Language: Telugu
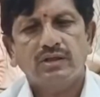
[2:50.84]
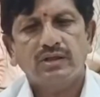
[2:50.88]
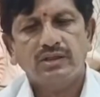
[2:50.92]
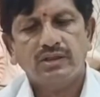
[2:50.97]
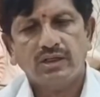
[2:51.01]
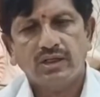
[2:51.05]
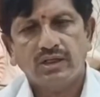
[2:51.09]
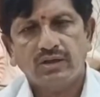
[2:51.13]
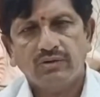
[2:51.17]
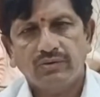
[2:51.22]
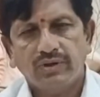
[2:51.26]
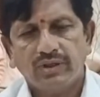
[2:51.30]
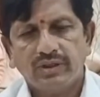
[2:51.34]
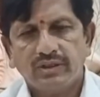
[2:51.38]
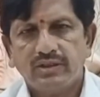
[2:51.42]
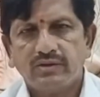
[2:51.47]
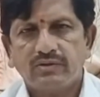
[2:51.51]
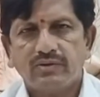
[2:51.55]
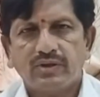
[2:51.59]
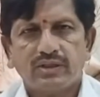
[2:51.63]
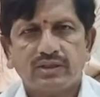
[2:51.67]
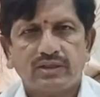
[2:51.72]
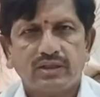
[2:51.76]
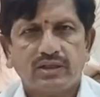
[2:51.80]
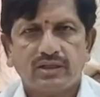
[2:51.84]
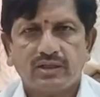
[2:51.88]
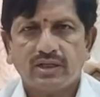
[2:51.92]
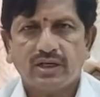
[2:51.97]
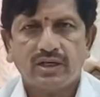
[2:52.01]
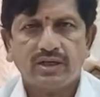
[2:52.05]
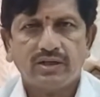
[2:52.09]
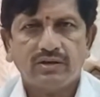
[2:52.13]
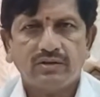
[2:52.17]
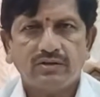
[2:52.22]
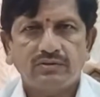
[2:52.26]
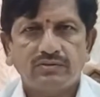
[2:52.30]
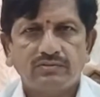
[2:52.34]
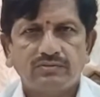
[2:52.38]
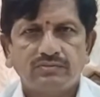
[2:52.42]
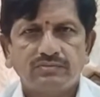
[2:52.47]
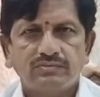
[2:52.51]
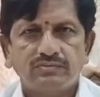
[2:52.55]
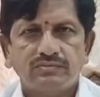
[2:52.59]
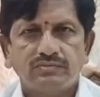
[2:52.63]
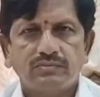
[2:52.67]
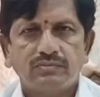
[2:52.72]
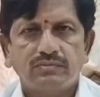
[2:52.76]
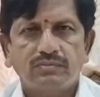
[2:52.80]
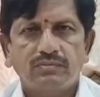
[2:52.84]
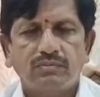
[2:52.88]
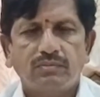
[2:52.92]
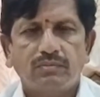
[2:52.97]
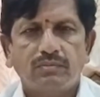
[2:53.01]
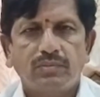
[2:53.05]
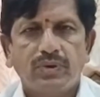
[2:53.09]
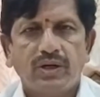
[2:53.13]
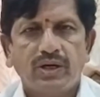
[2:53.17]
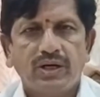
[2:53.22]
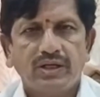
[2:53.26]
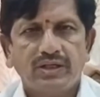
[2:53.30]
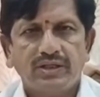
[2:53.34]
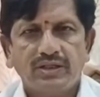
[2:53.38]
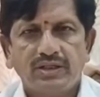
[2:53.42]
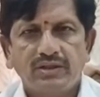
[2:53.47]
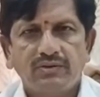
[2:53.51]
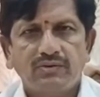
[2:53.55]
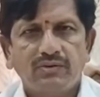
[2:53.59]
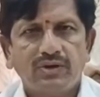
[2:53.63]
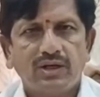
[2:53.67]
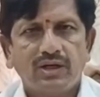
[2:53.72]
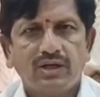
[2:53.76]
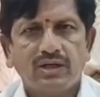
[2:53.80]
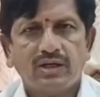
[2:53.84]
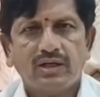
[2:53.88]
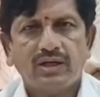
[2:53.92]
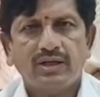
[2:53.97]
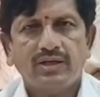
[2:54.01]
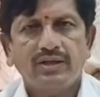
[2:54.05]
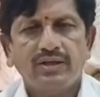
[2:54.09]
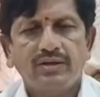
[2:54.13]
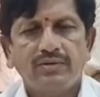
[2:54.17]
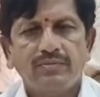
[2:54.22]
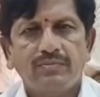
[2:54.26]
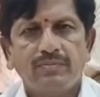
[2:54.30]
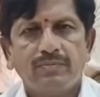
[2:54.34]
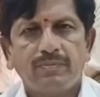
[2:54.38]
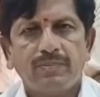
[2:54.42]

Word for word: అది నా వ్యక్తిగత కారణం పార్టీ వల్ల కానీ